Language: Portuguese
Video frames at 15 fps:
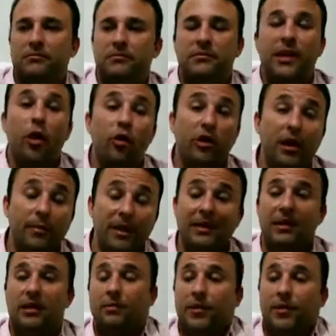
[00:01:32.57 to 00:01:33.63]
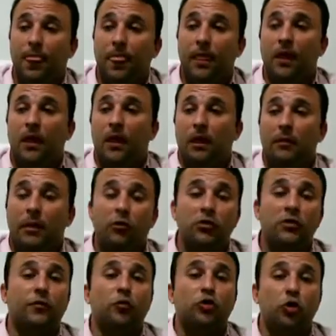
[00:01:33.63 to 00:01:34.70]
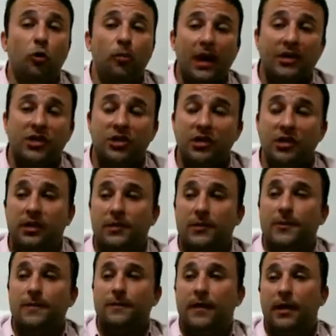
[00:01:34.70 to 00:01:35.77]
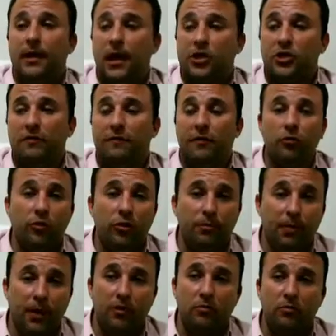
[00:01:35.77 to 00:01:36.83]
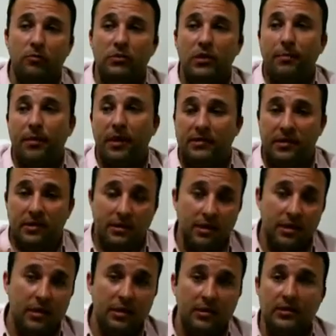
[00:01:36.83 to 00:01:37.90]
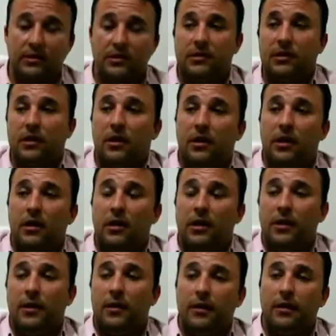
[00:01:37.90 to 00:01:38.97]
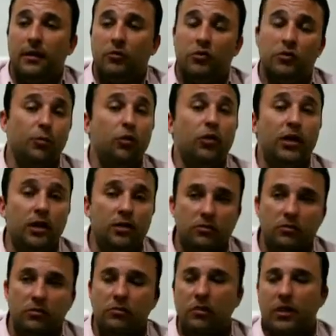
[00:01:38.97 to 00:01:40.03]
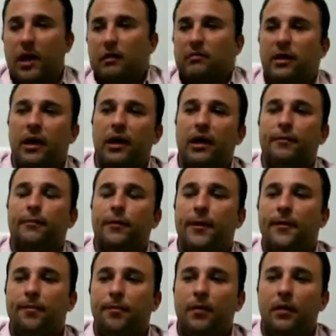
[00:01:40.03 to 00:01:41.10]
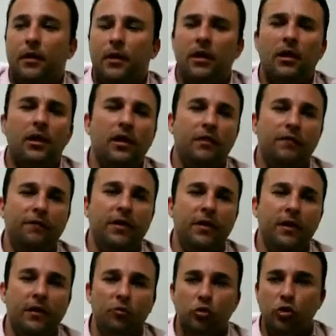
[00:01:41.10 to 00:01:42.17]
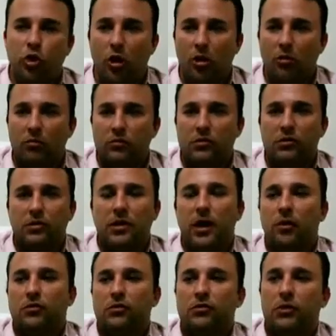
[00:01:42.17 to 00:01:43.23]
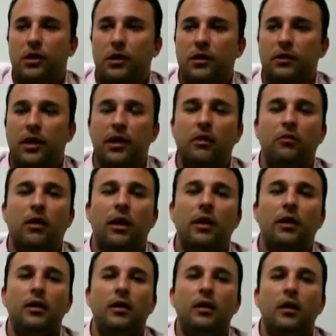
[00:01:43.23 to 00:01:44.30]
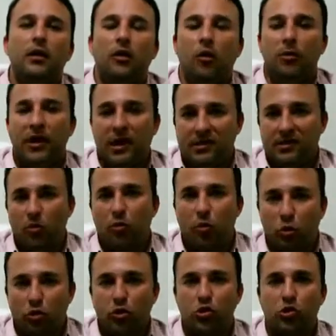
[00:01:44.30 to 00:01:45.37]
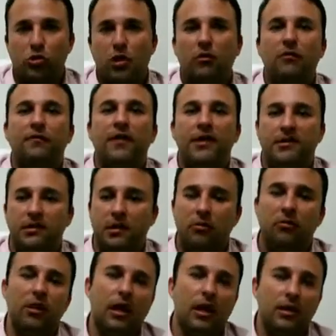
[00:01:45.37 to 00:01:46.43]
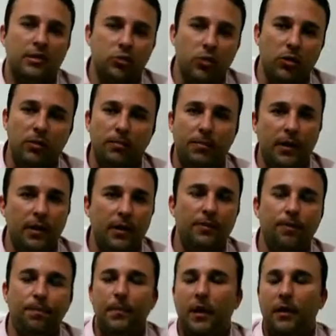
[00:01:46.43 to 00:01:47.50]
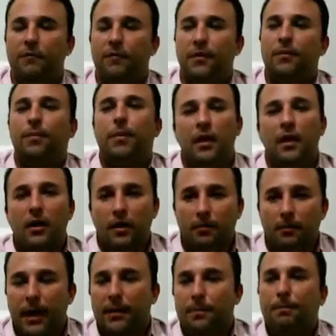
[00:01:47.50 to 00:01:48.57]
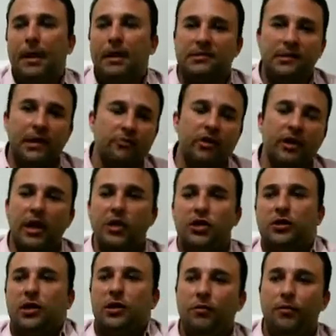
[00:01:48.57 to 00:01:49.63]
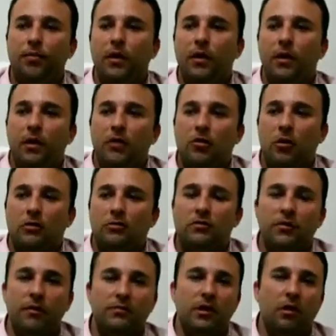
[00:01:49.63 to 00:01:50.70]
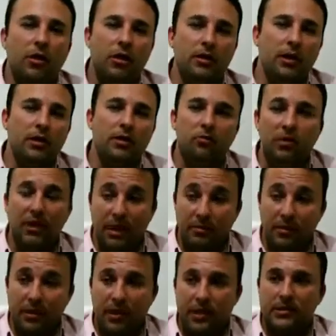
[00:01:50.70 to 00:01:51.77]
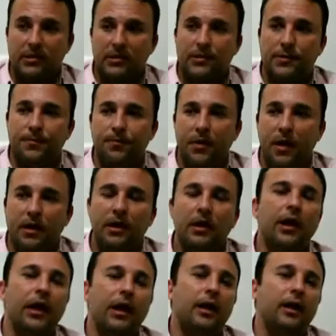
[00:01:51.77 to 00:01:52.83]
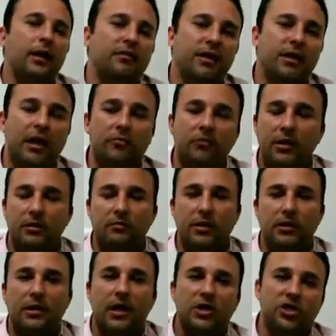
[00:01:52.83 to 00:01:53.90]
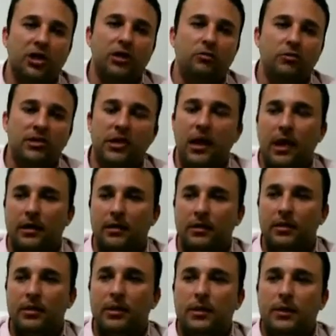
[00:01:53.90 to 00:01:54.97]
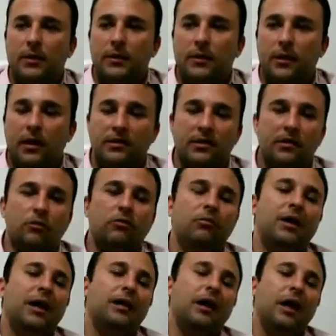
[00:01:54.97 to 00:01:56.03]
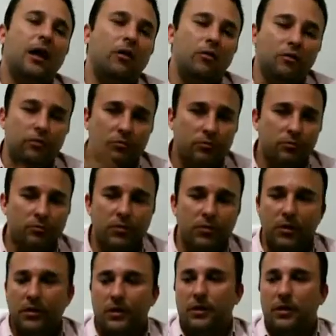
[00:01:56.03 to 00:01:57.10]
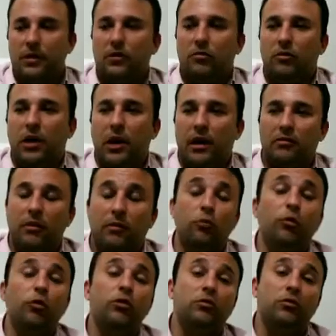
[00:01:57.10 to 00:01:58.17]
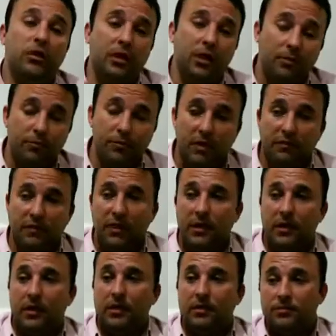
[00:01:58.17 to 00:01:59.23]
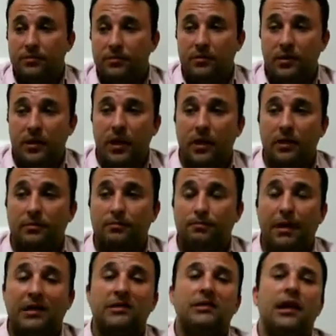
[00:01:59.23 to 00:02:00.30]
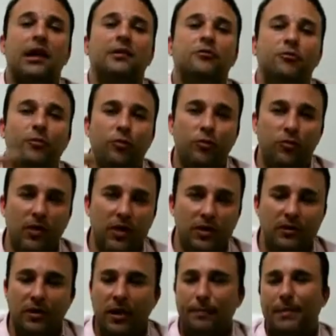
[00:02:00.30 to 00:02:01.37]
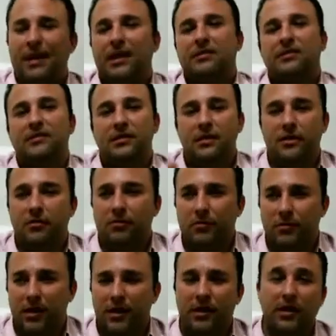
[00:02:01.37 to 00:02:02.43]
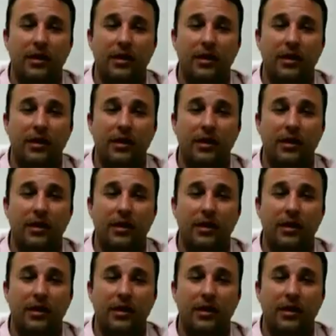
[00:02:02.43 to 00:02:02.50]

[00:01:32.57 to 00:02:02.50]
teoricamente limpa. Bem, nos frustrou bastante, né? e acho que faltou empenho dos representantes, é, os políticos do CRAT na época, e enfim, e dos órgãos de Elso, que teriam a obrigação constitucional de fazê-lo, no caso, o MP, enfim. Bem, passado a questão, nós nos vemos agora diante de um dilema desse, né? que era, na verdade, uma, uma tragédia anunciada. Quer dizer, o canal uh, do Crato há muito tempo deveria ter passado por uma reparação, né? e